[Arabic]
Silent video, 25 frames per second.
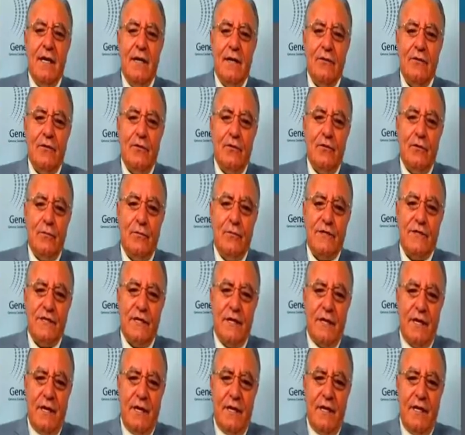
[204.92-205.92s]
آه، نظم
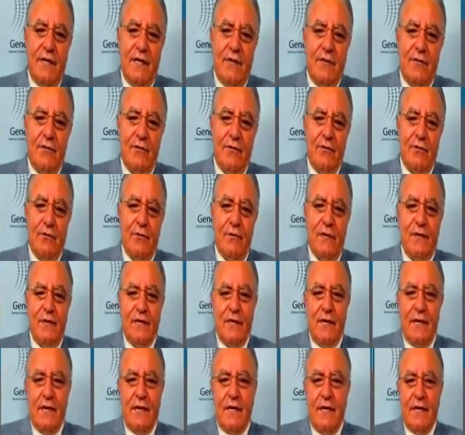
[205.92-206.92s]
زراعية ونظم
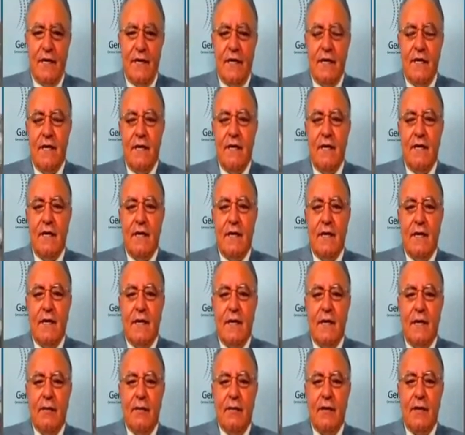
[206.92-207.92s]
غذائية
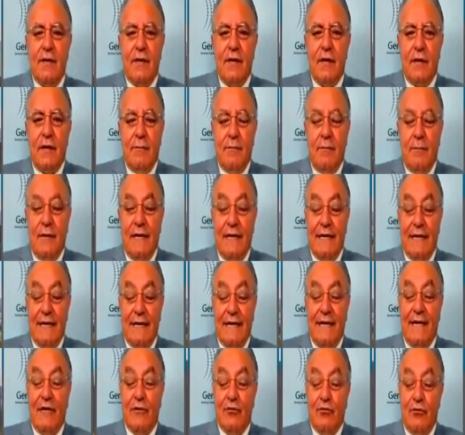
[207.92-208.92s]
آه، بالرغم من
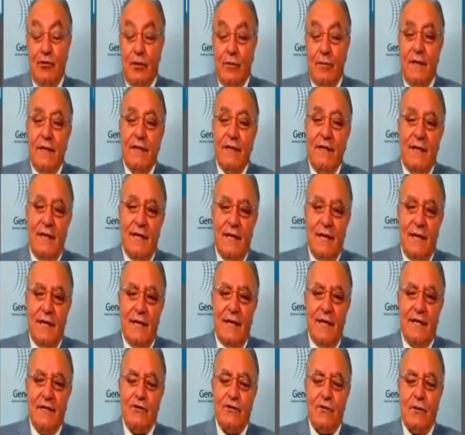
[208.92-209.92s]
انها ضربت
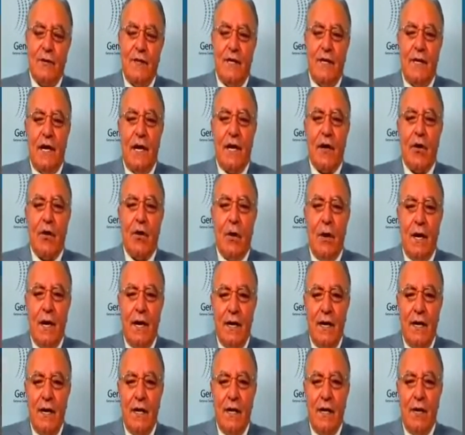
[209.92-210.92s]
الا انها شويه اقوى
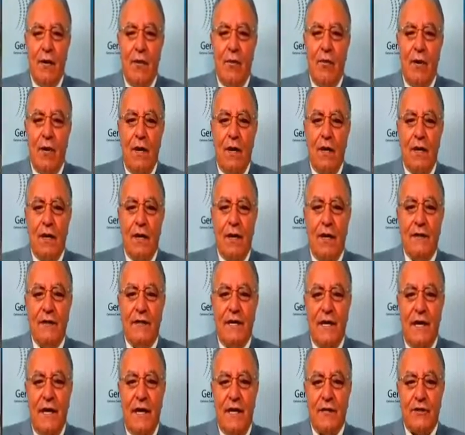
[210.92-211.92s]
نعم.
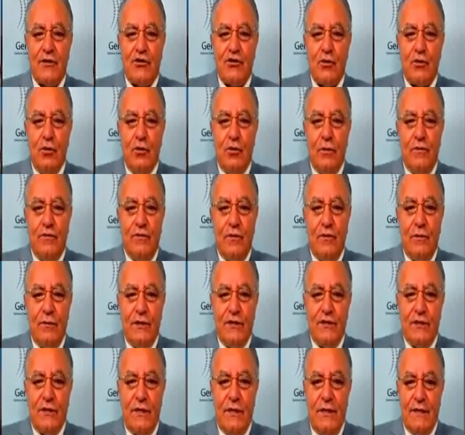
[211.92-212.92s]
وقادره على الصمود في
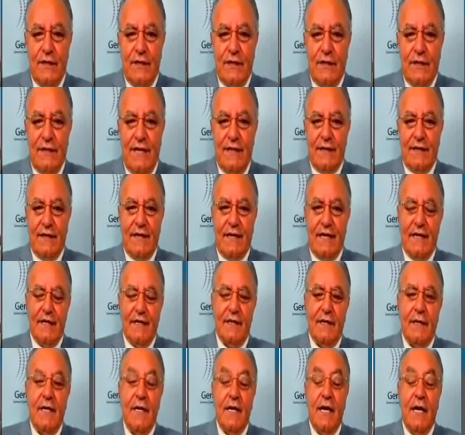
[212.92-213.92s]
وجه
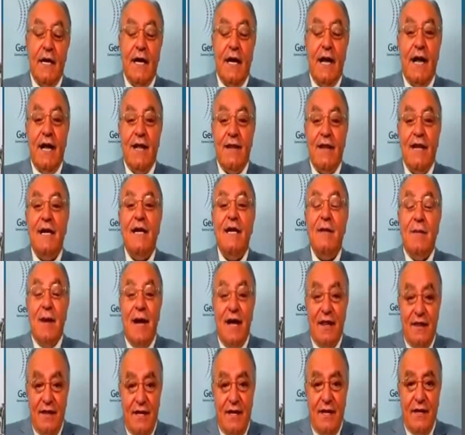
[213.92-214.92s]
التحديات. هذا
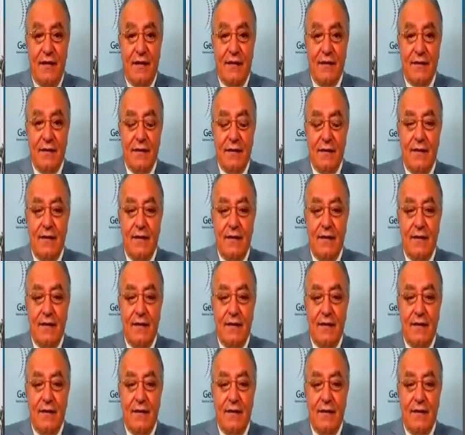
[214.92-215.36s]
لماذا؟